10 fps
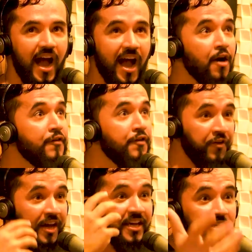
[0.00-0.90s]
ah, eu vou
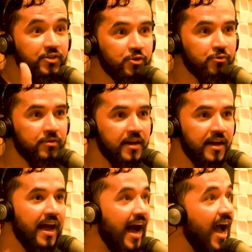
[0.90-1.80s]
viver isso,
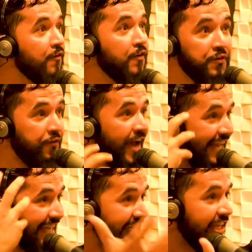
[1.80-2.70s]
ah, eu vou viver
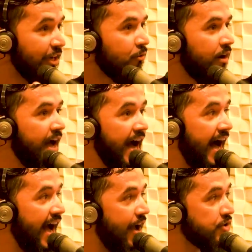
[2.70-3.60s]
aquilo,
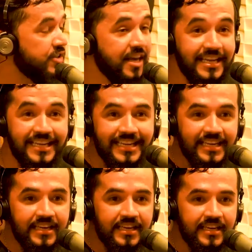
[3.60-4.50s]
ah, eu sei que,
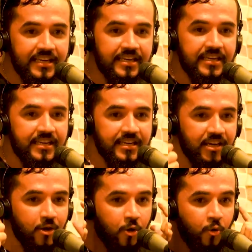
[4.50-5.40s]
que,
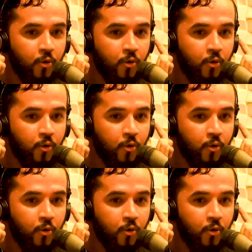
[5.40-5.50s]
que